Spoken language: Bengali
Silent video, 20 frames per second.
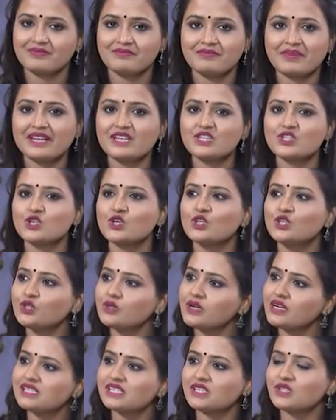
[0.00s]
মানে ছোট্ট
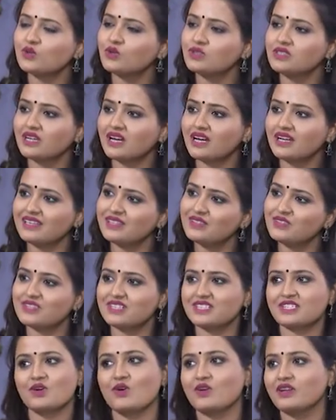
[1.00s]
একটা টোটকা কিন্তু
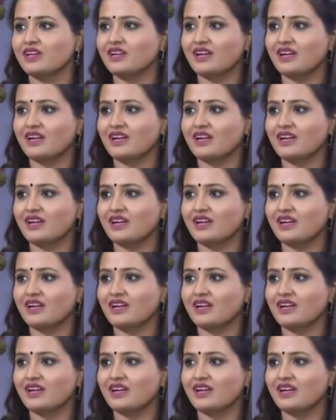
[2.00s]
সেটা অনেক